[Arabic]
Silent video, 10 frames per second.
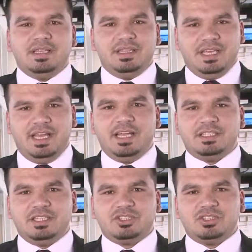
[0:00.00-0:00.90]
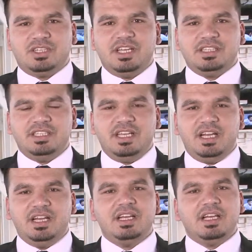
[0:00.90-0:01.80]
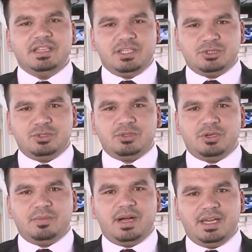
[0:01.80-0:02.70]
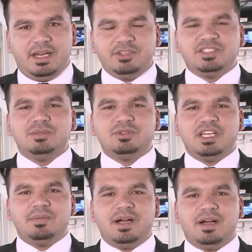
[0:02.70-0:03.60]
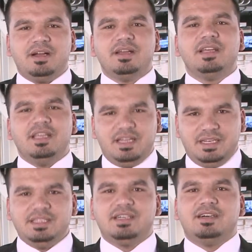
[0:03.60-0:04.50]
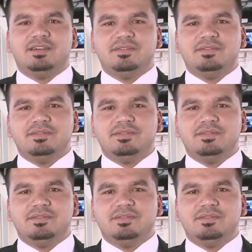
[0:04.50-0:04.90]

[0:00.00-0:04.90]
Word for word: نهاية النشرة الرياضية نشكركم على حسن المتابعة إلى اللقاء